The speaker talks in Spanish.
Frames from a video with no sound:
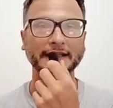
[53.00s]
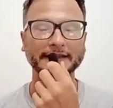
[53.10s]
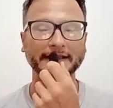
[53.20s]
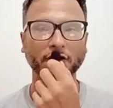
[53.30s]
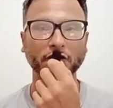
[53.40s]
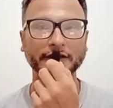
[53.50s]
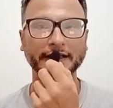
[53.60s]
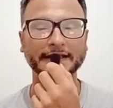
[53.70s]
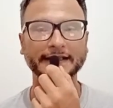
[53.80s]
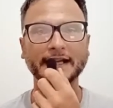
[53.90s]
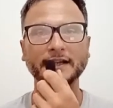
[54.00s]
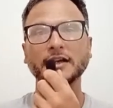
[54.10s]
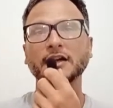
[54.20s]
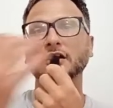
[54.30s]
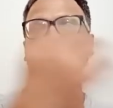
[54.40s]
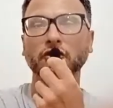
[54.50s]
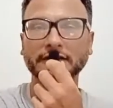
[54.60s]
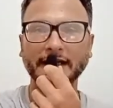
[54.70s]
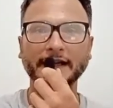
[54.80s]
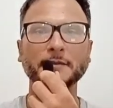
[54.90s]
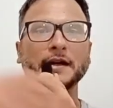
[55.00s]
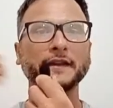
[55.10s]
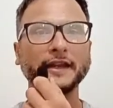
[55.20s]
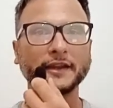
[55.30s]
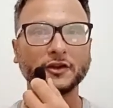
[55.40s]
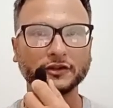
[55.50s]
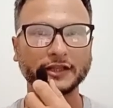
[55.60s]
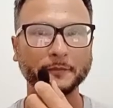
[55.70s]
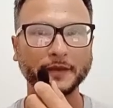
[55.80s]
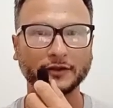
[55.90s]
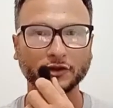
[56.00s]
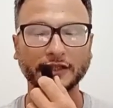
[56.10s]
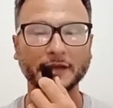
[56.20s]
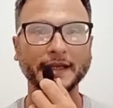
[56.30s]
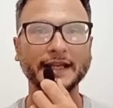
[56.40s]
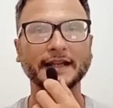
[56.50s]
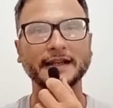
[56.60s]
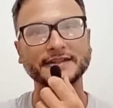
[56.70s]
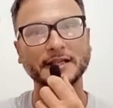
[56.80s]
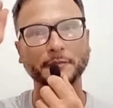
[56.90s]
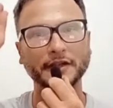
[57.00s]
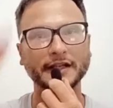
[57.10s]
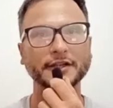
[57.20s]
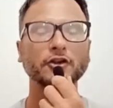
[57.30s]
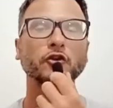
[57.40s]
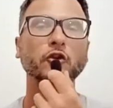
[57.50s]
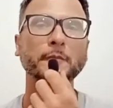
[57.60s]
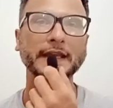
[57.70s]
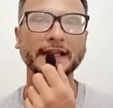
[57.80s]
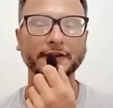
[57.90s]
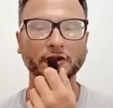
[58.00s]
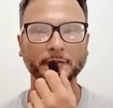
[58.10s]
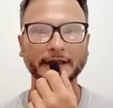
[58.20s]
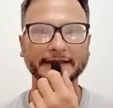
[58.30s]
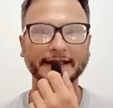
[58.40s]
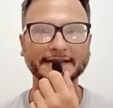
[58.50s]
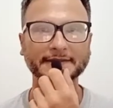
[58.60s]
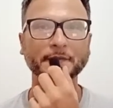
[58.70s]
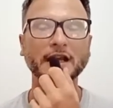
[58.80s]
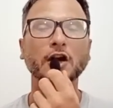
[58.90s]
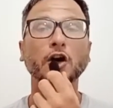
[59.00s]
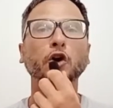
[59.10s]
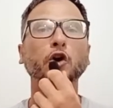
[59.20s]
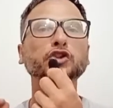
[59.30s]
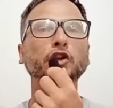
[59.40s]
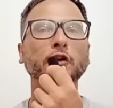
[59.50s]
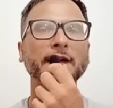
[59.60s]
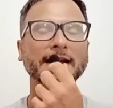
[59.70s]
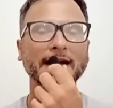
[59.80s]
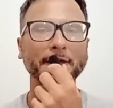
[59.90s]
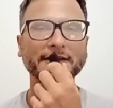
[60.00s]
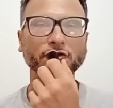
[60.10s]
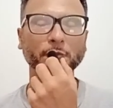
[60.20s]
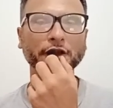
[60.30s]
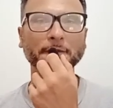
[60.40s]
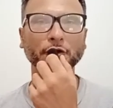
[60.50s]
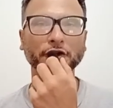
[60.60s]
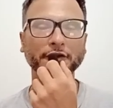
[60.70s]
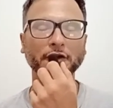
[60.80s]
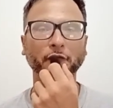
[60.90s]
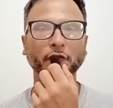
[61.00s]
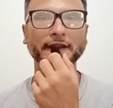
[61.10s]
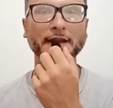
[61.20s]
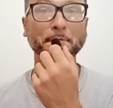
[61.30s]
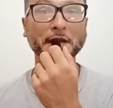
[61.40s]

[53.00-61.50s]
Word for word: Intercontinental contra Real Madrid, contra, contra Milan, allá por el año 2000 y 2003. Otro abrazo muy emotivo fue de